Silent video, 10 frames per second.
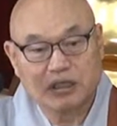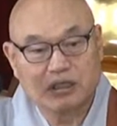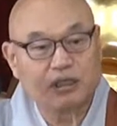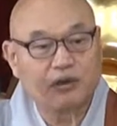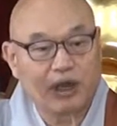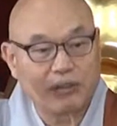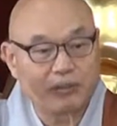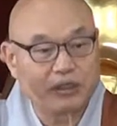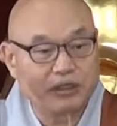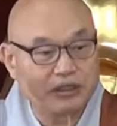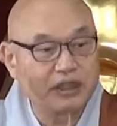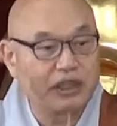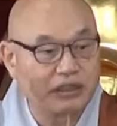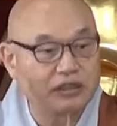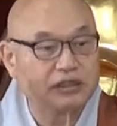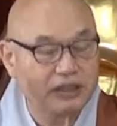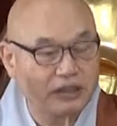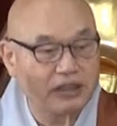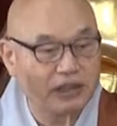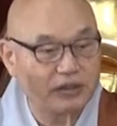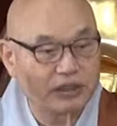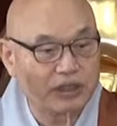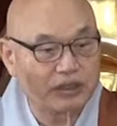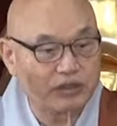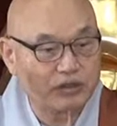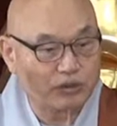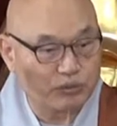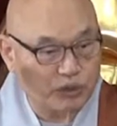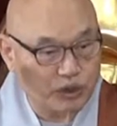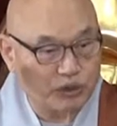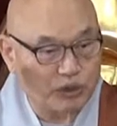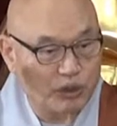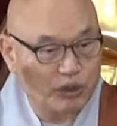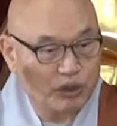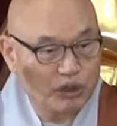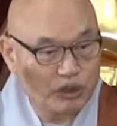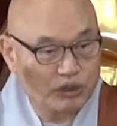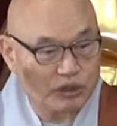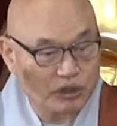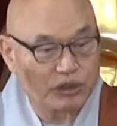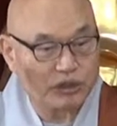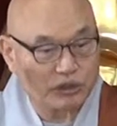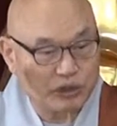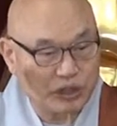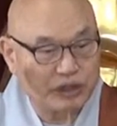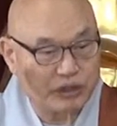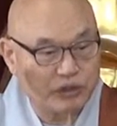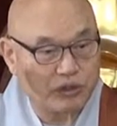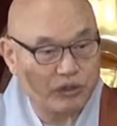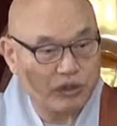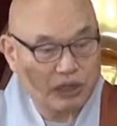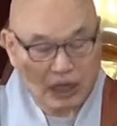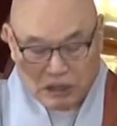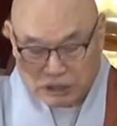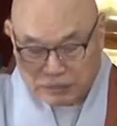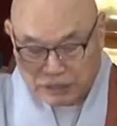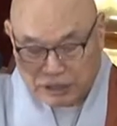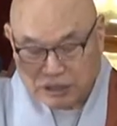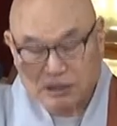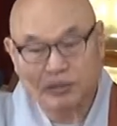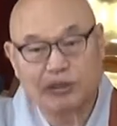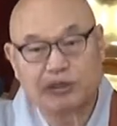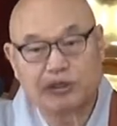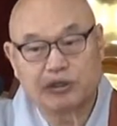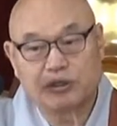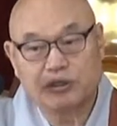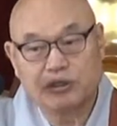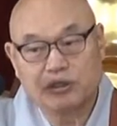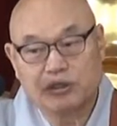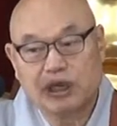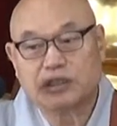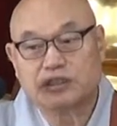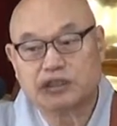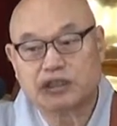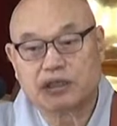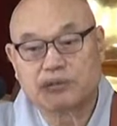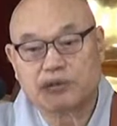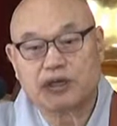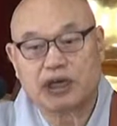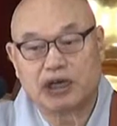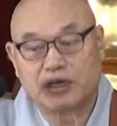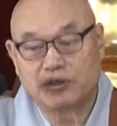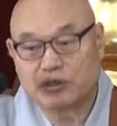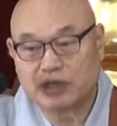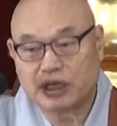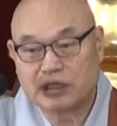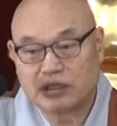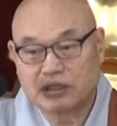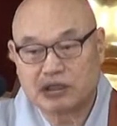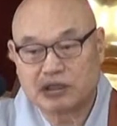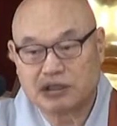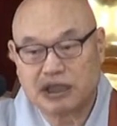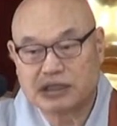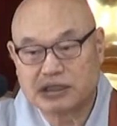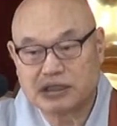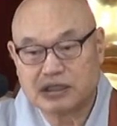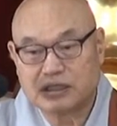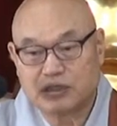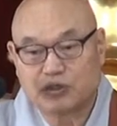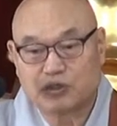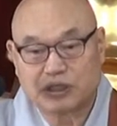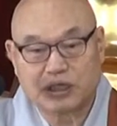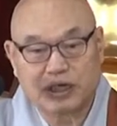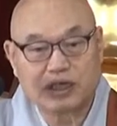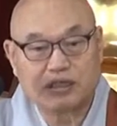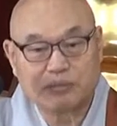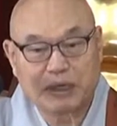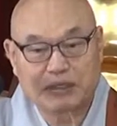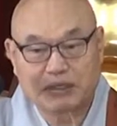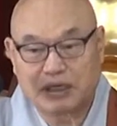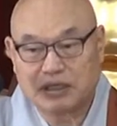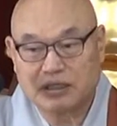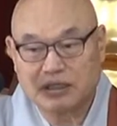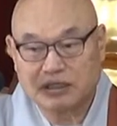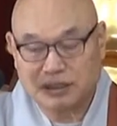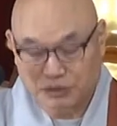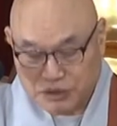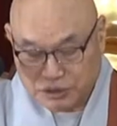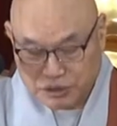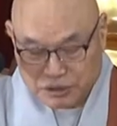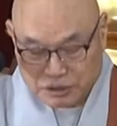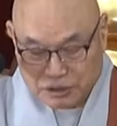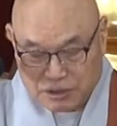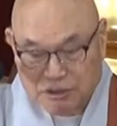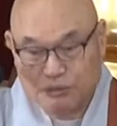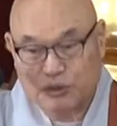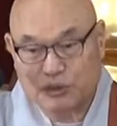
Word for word: 그게 환경을 그냥 읽는 일이에요 사실은. 숨 쉬고 들이쉬고 내쉬고 한 걸음 한 걸음 옮기고 하늘 쳐다보고 아 오늘 어, 날씨 좋다. 하늘 막다. 참저 어,